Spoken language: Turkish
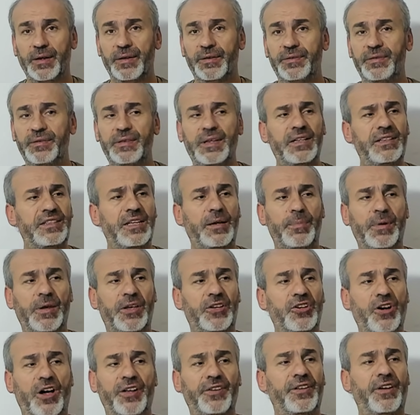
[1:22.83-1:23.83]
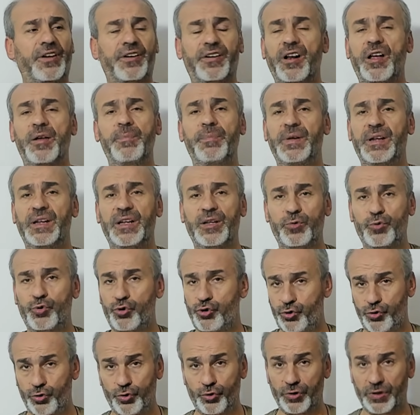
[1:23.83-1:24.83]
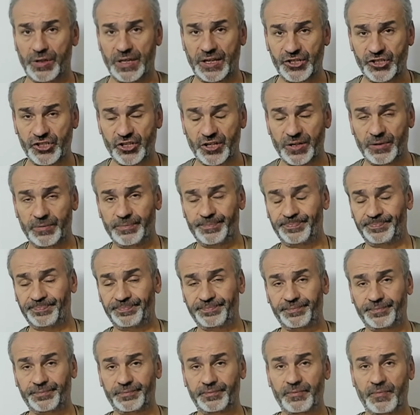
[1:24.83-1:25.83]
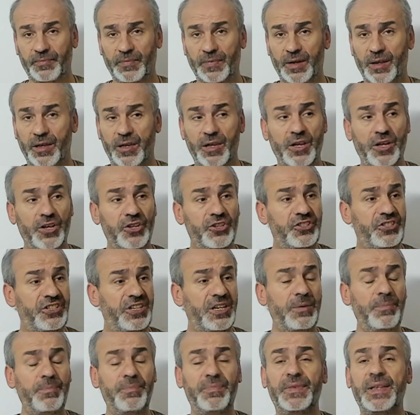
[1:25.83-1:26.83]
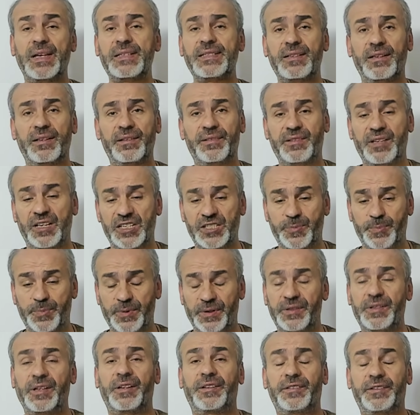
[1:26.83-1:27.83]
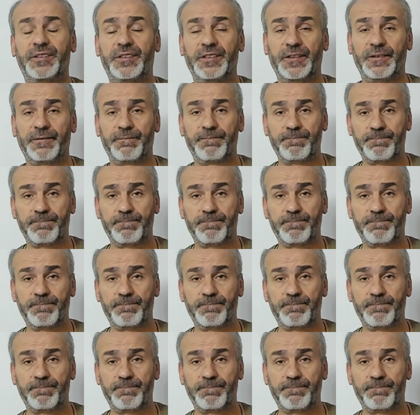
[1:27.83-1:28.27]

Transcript: Ne demek ana rahmine düştüğü gece? Kim nasıl tespit etti?